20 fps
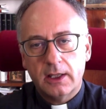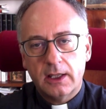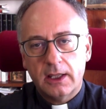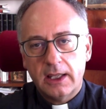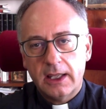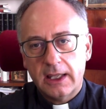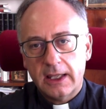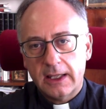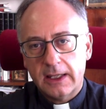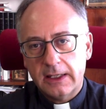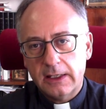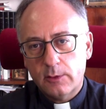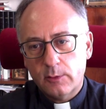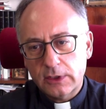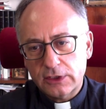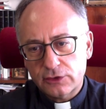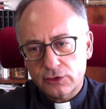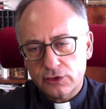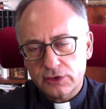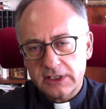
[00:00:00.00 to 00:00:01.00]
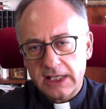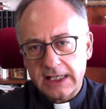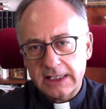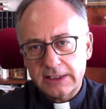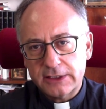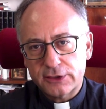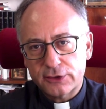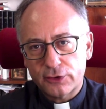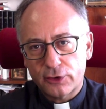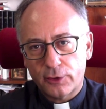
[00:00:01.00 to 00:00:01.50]
E in questo
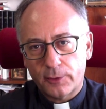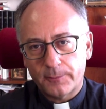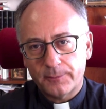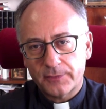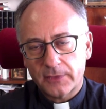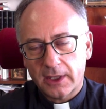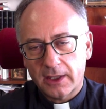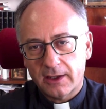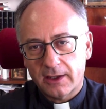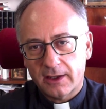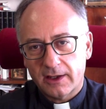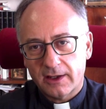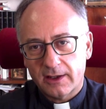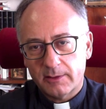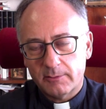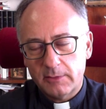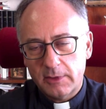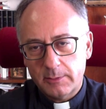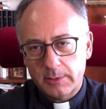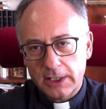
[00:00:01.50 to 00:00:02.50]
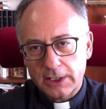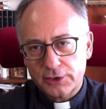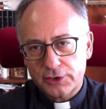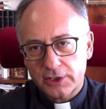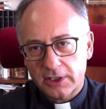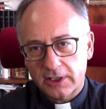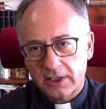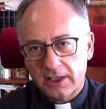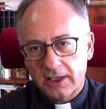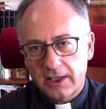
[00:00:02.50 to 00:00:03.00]
senso eh, mi
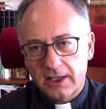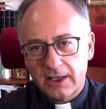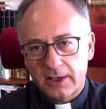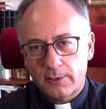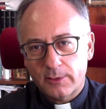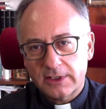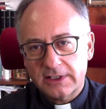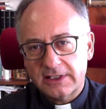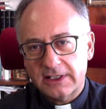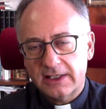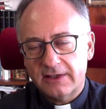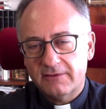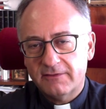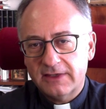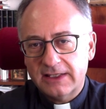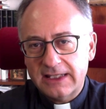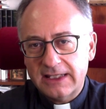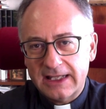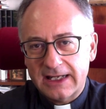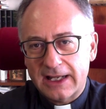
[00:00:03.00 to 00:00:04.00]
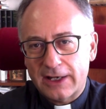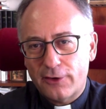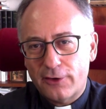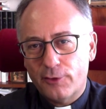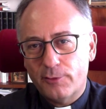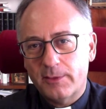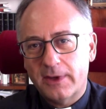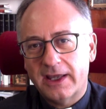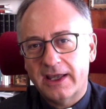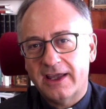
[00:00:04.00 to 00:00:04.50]
piace quasi vedere
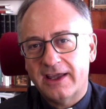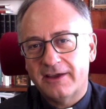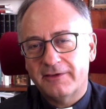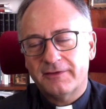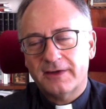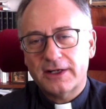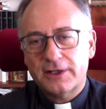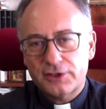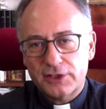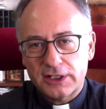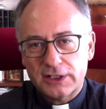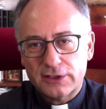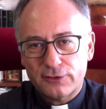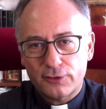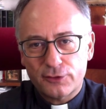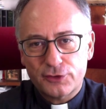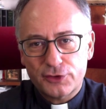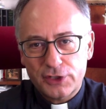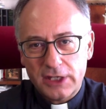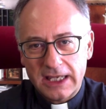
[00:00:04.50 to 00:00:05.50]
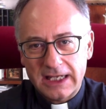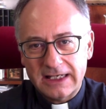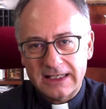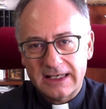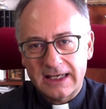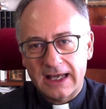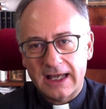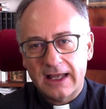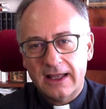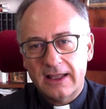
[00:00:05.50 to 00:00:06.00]
come Francesco
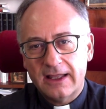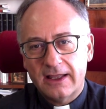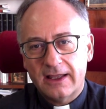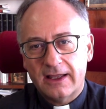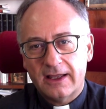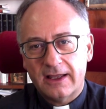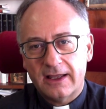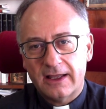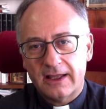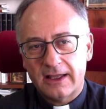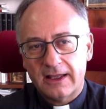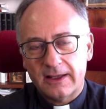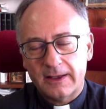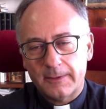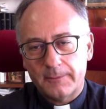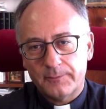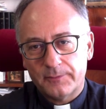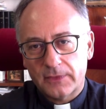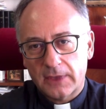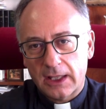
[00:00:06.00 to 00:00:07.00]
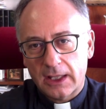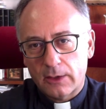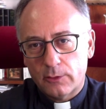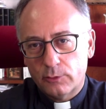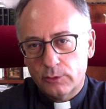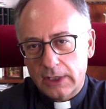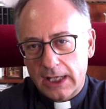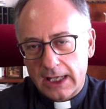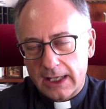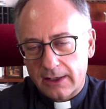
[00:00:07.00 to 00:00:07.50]
scelga eh,
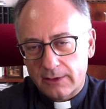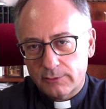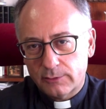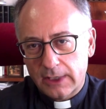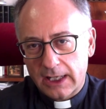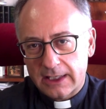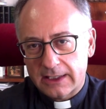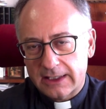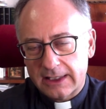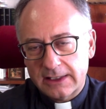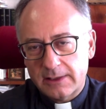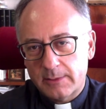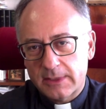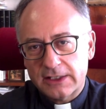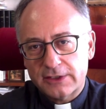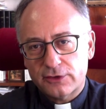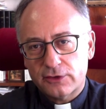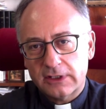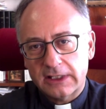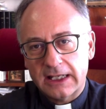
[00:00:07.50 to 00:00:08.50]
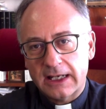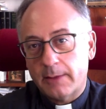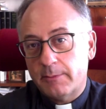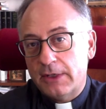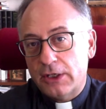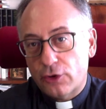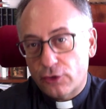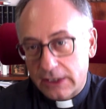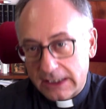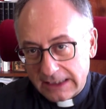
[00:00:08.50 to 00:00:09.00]
una, una, la dimensione della
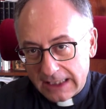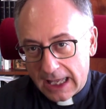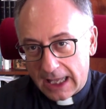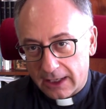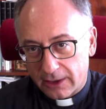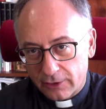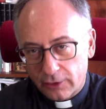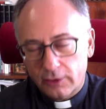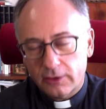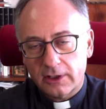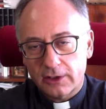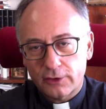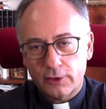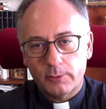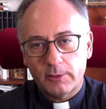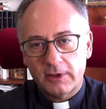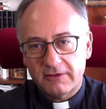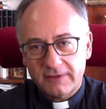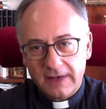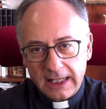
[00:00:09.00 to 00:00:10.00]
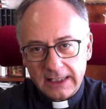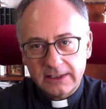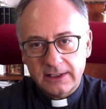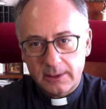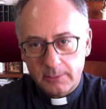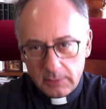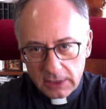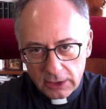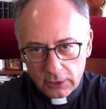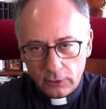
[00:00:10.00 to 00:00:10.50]
minorità, no? come i
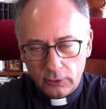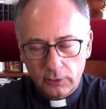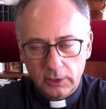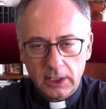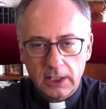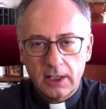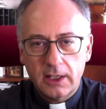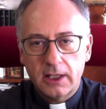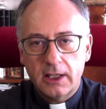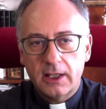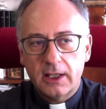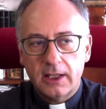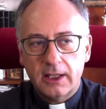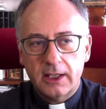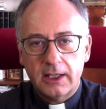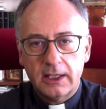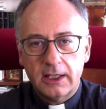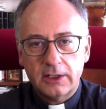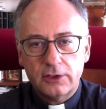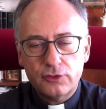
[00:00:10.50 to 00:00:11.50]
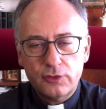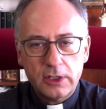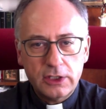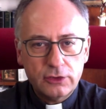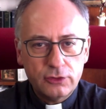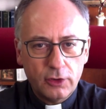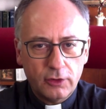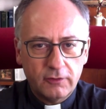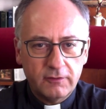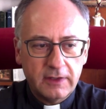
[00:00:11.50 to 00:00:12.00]
frati minori, eh, cioè
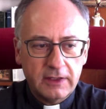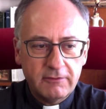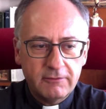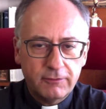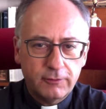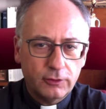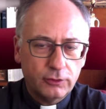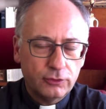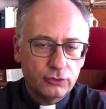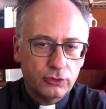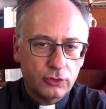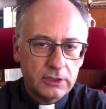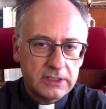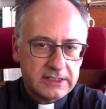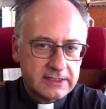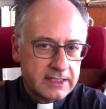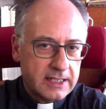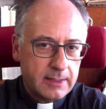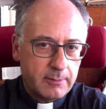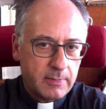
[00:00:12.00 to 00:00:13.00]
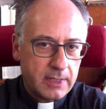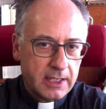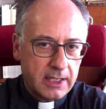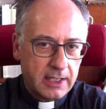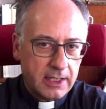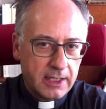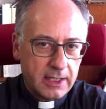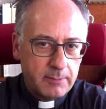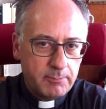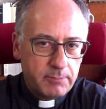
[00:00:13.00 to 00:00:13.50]
dove in fondo il
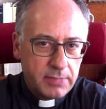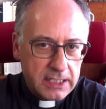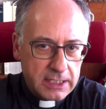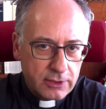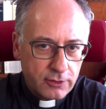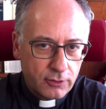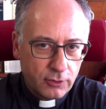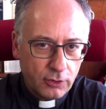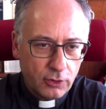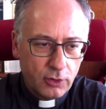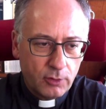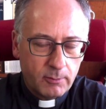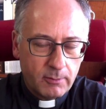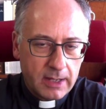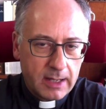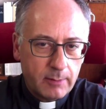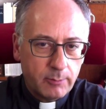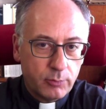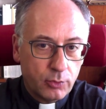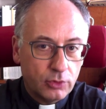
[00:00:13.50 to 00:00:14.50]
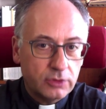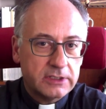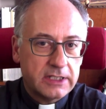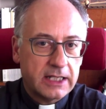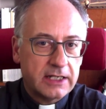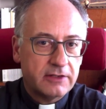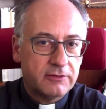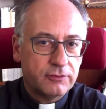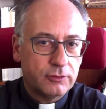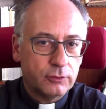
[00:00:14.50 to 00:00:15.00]
seme è piccolo ma può
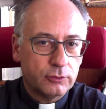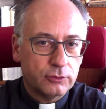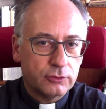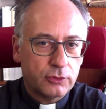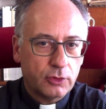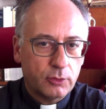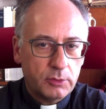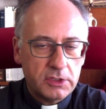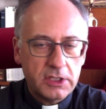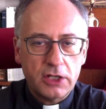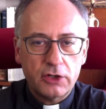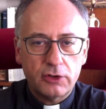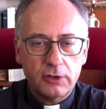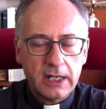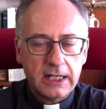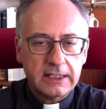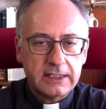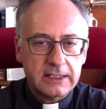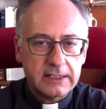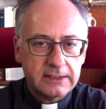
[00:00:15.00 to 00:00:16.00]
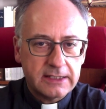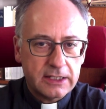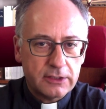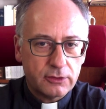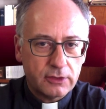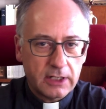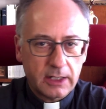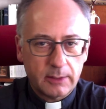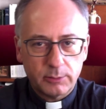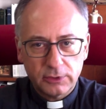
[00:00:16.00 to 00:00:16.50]
dare frutto, quindi non è il
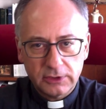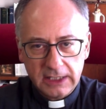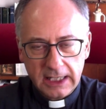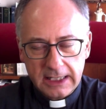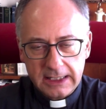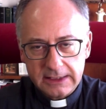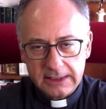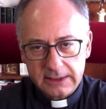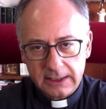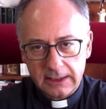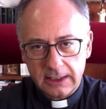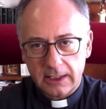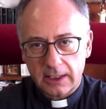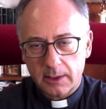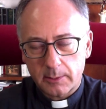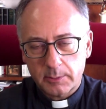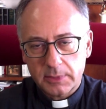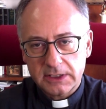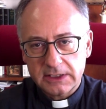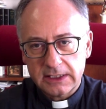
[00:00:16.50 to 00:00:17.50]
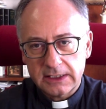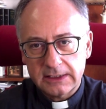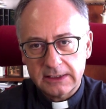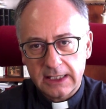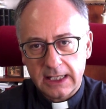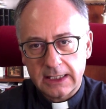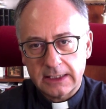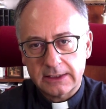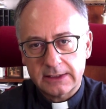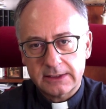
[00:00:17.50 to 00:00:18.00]
criterio della potenza, della
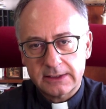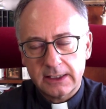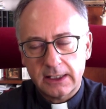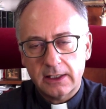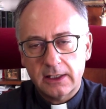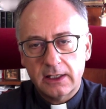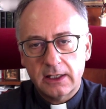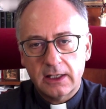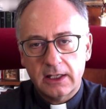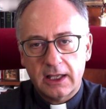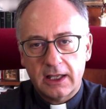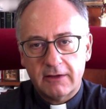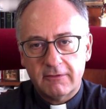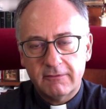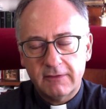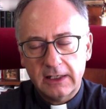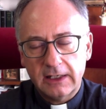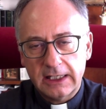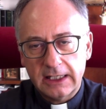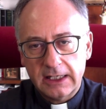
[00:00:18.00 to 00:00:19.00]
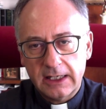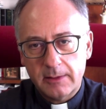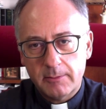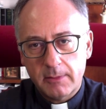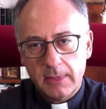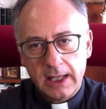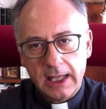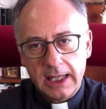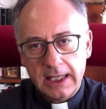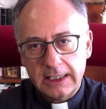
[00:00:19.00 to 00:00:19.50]
rappresentanza a valere,
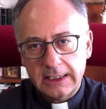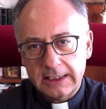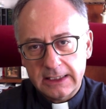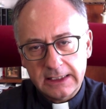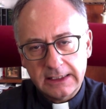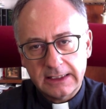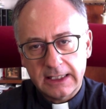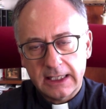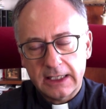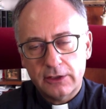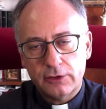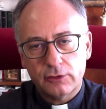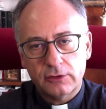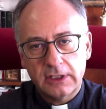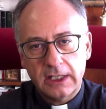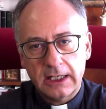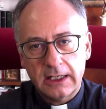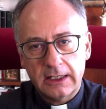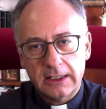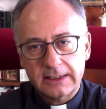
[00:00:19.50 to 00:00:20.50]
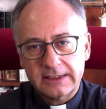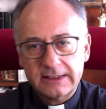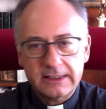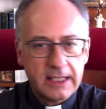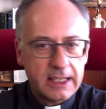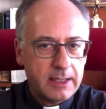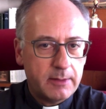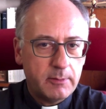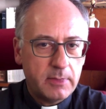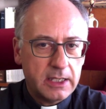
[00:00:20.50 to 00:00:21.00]
ma è il criterio del
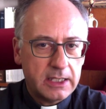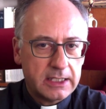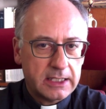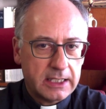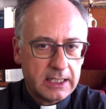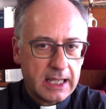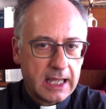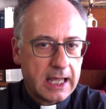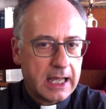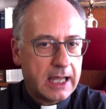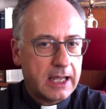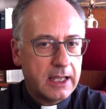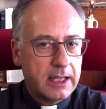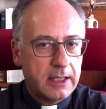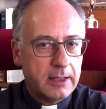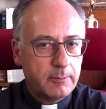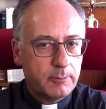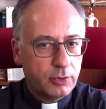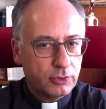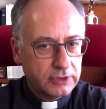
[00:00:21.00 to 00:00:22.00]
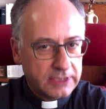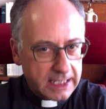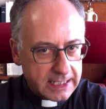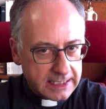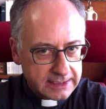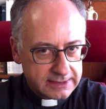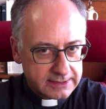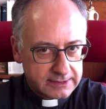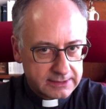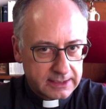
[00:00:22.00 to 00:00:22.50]
seme che ha
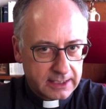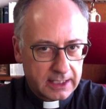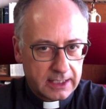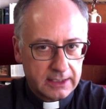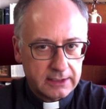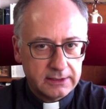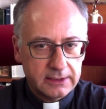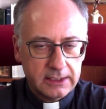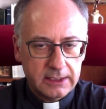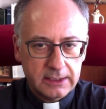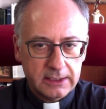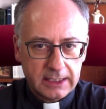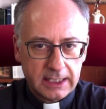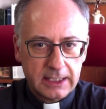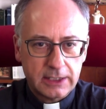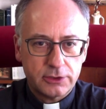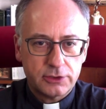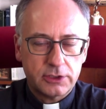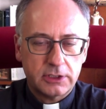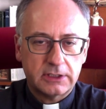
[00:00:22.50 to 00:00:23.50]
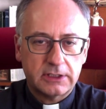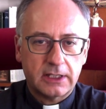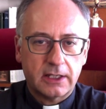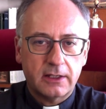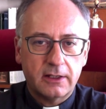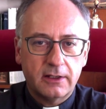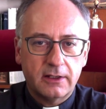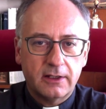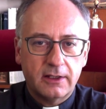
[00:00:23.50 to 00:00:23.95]
potenza di crescita